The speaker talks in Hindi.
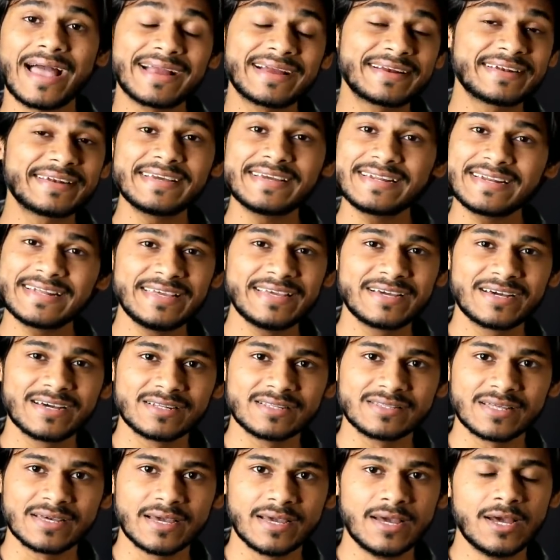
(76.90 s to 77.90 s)
एक्टिंग नहीं
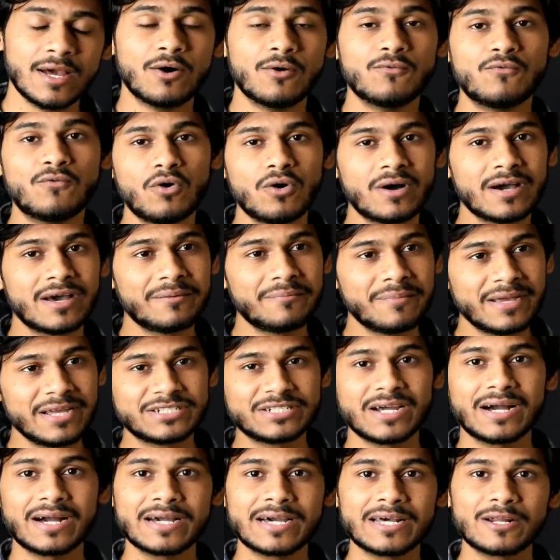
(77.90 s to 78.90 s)
करते वो घर में
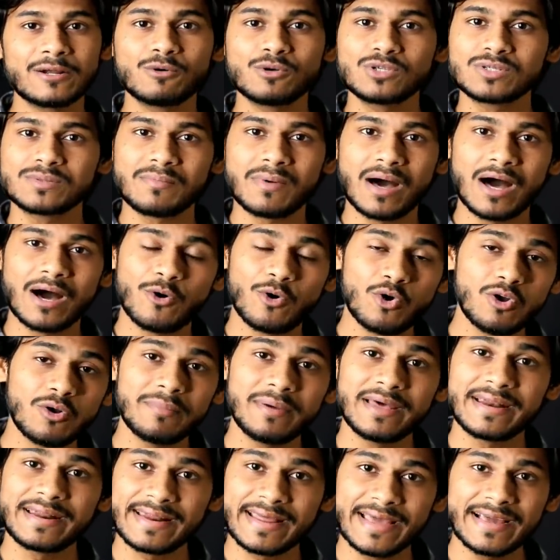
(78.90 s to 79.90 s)
जाकर उस माहौल
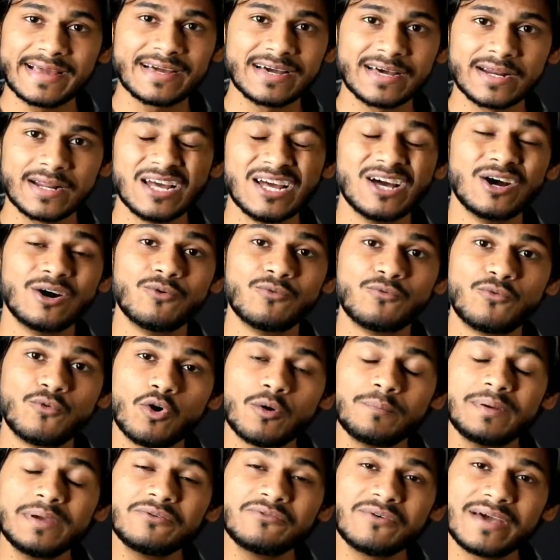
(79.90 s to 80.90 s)
में रहकर
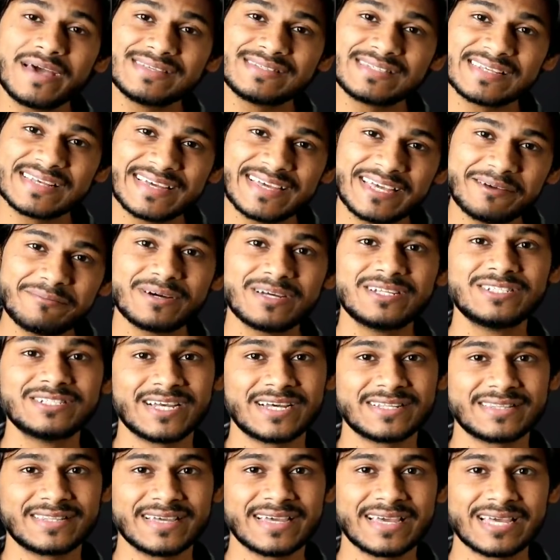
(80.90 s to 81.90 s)
वो भी वैसे ही बन
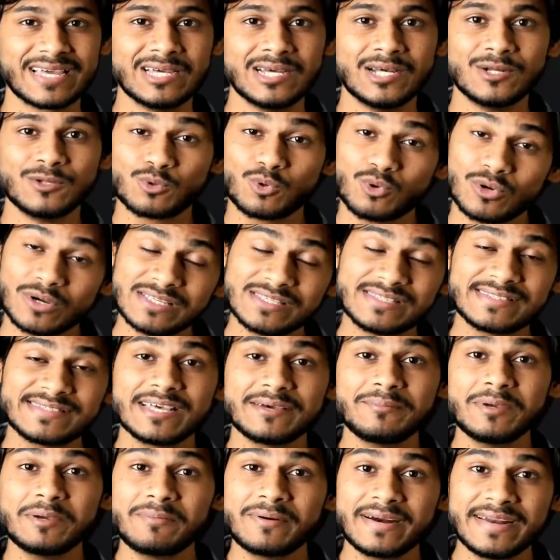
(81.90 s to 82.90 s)
जाते हैं तो
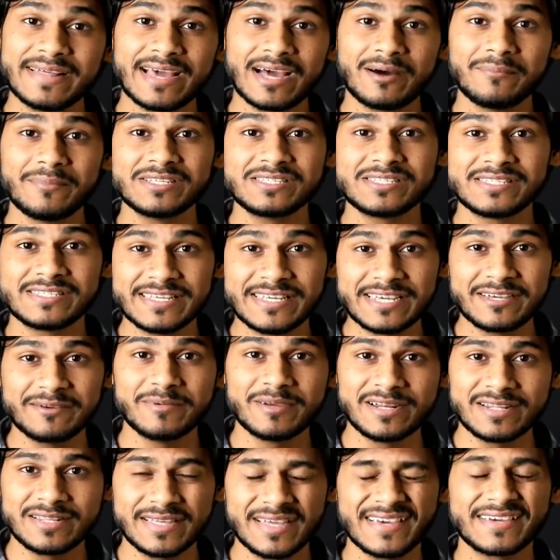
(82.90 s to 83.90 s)
इससे भी बड़ी हमें सीख
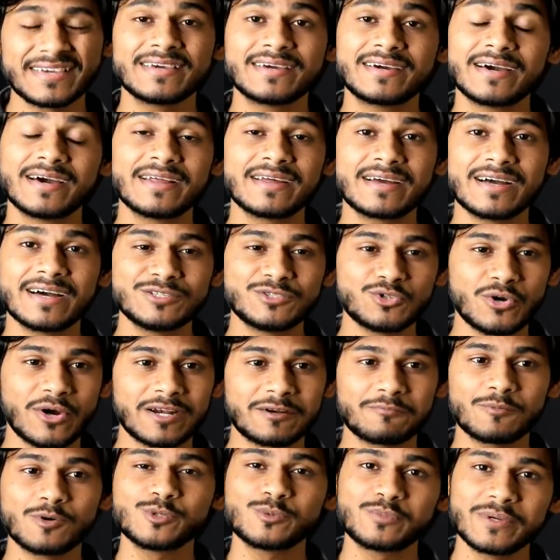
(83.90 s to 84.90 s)
मिलती है कि घर का जो
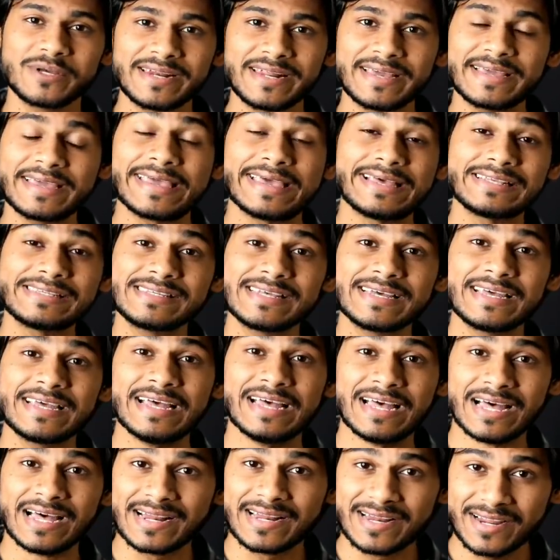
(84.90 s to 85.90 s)
एटमोस्फेयर है कैसे
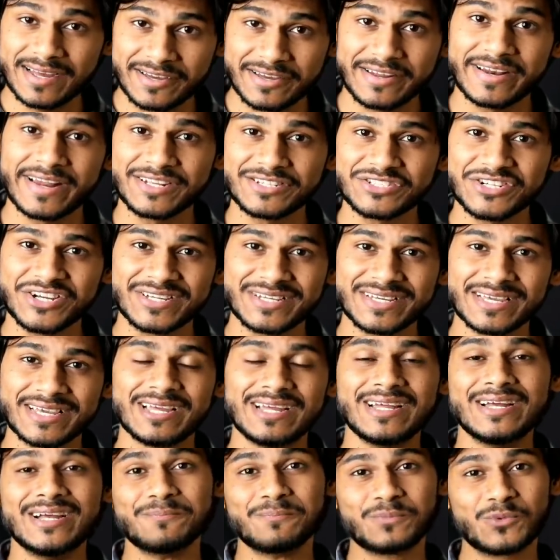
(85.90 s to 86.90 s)
रखना
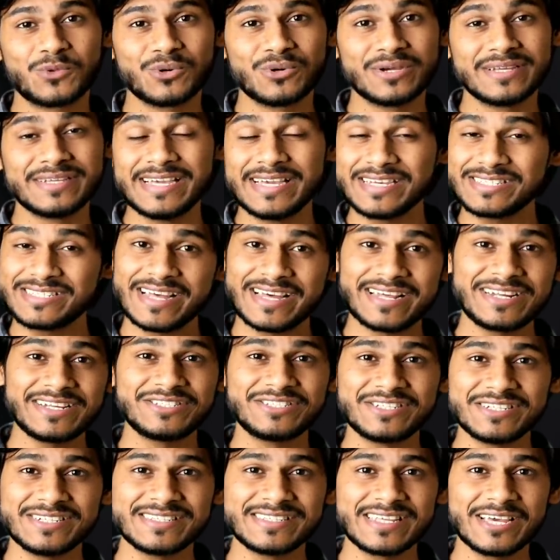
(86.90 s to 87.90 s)
चाहिए तो ये सारी
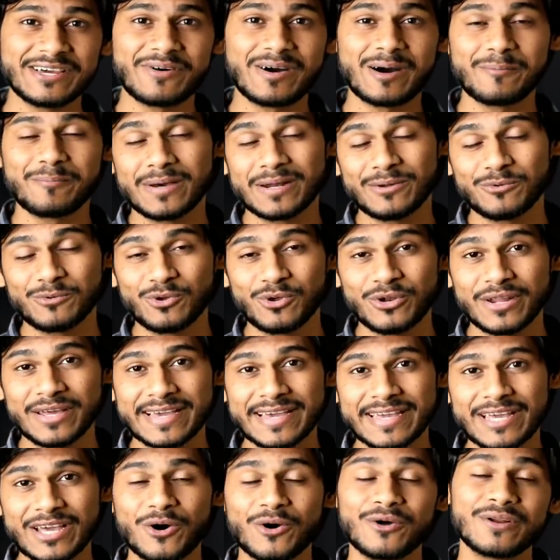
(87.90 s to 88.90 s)
चीजें वहां पर उन्होंने
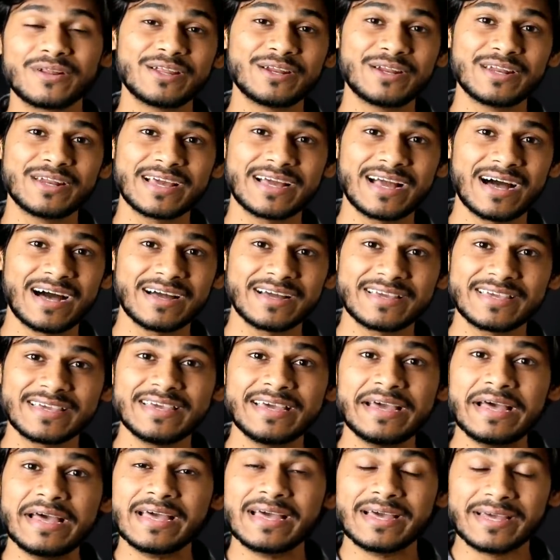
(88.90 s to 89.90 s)
कही और इन्होंने कहा कि